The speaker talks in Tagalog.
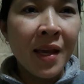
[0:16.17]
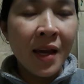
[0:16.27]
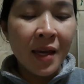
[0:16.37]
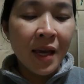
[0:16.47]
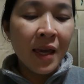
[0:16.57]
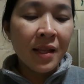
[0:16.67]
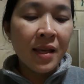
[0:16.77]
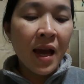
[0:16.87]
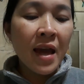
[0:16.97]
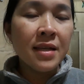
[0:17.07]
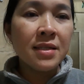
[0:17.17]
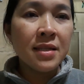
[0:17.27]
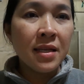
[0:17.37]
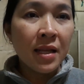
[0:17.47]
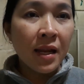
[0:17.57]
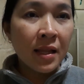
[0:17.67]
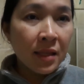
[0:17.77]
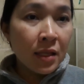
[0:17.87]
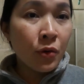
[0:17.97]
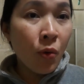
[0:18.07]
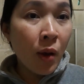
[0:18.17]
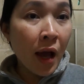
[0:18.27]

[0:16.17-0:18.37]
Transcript: Kaya yan guys, tingnan natin kung